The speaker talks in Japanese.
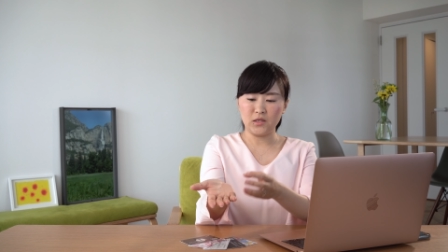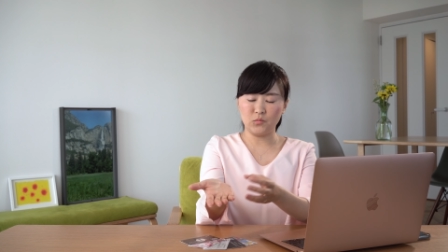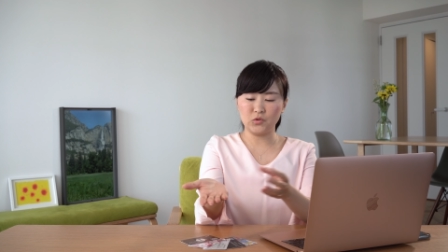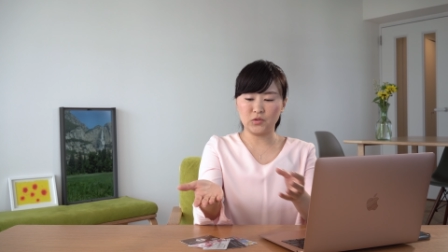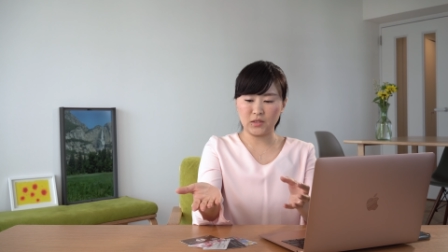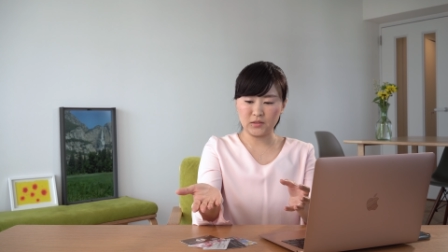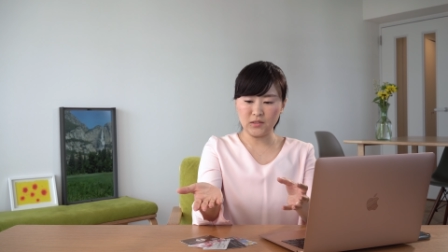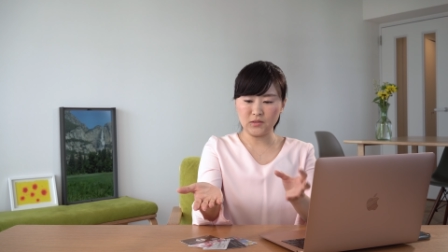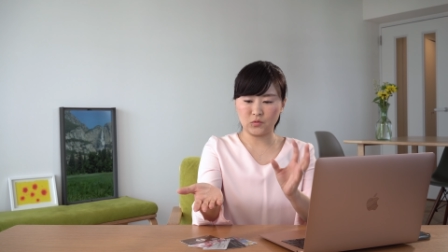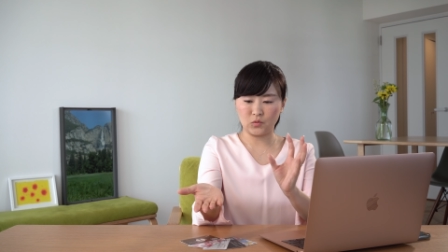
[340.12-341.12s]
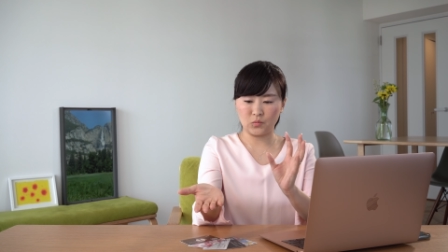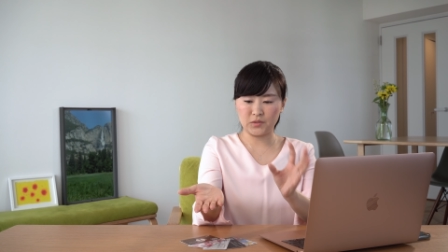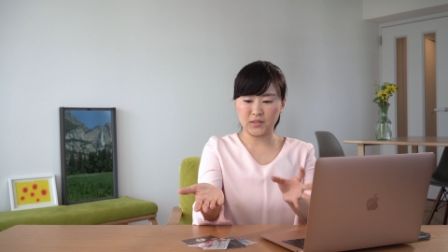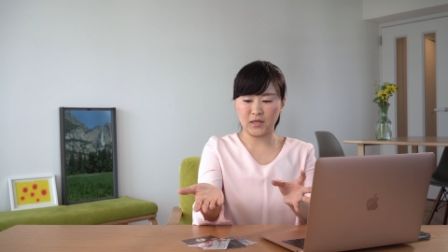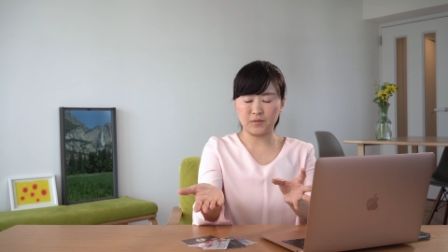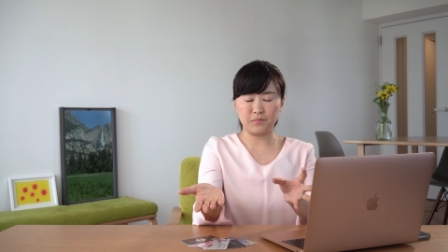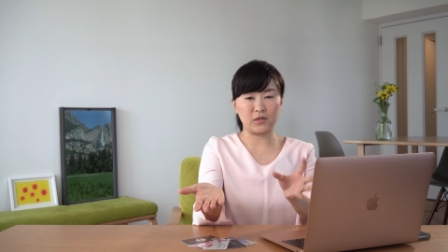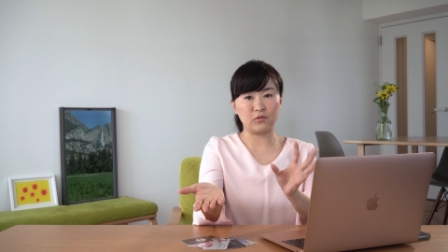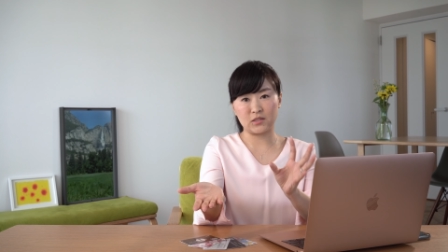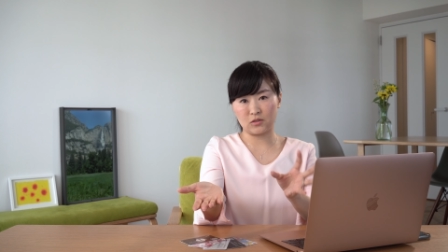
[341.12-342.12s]
紐付けたその
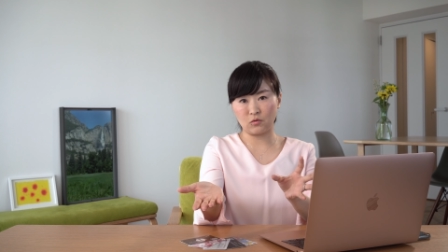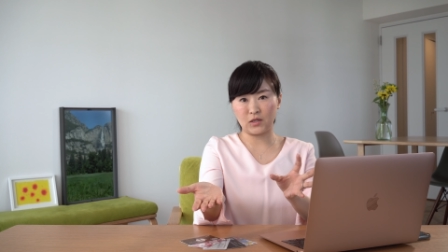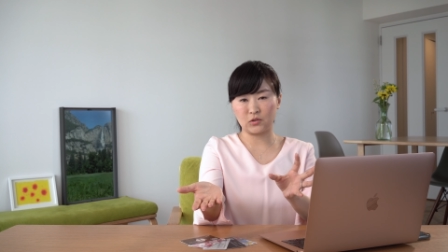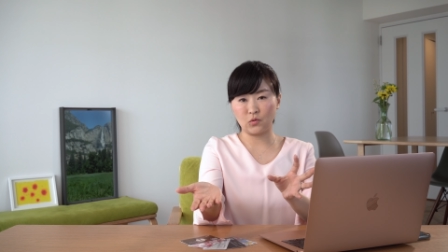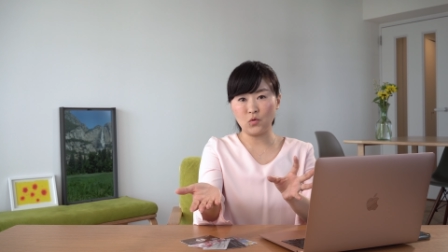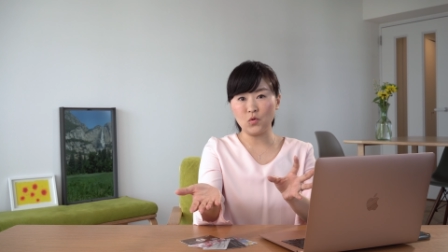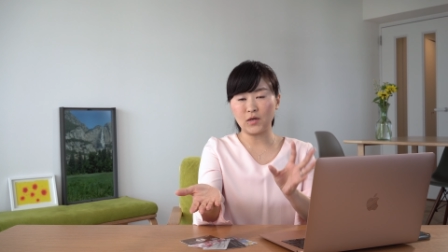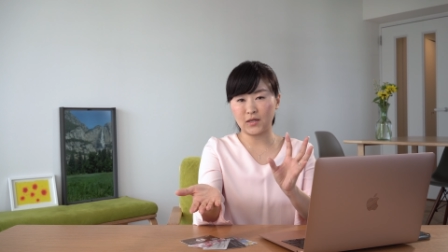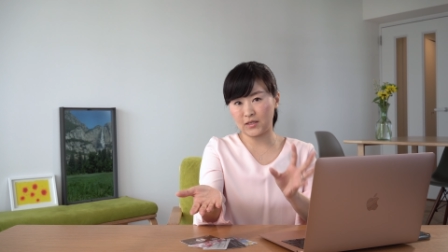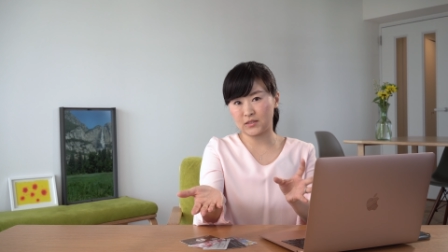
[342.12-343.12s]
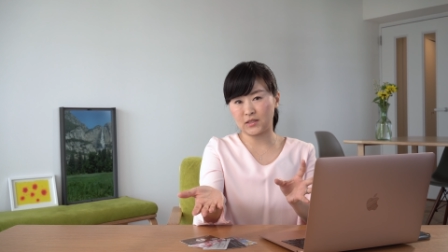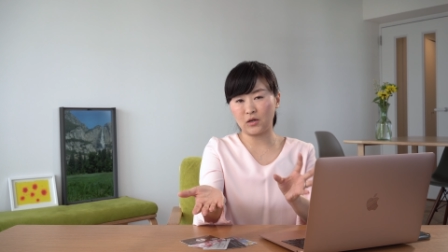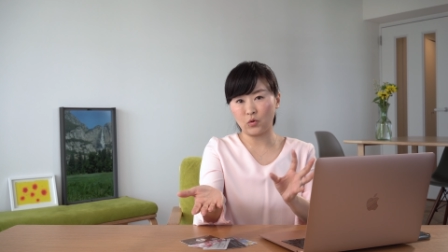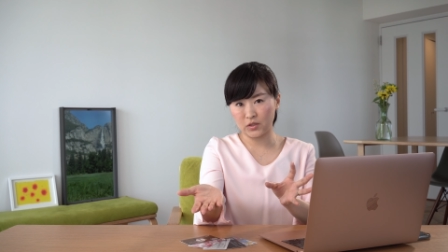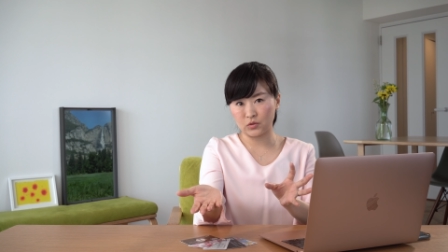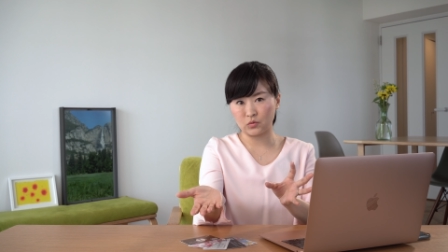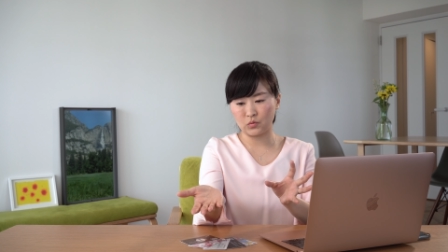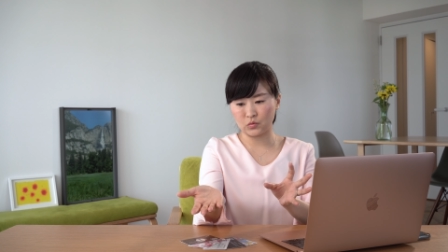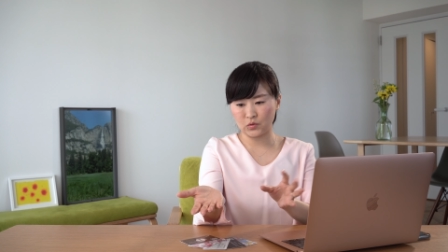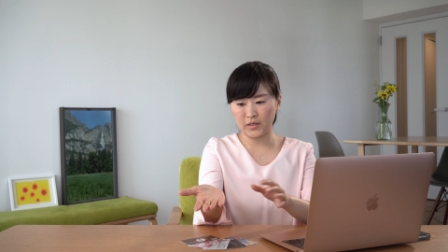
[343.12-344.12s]
ビザラインペイクレジットカードの方から決済が下りるとい
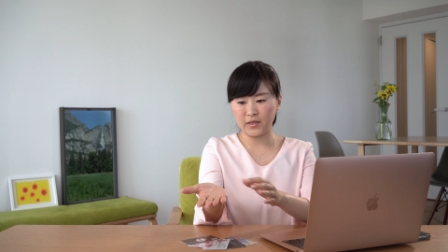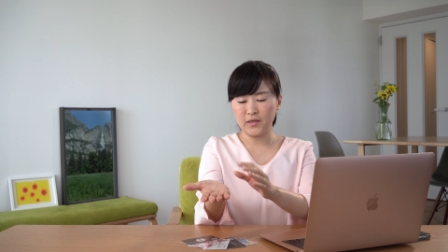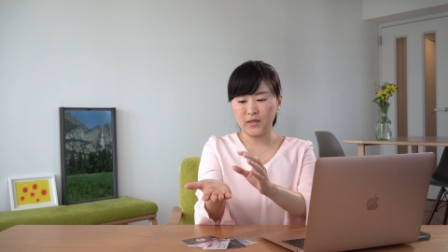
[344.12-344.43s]
うことで、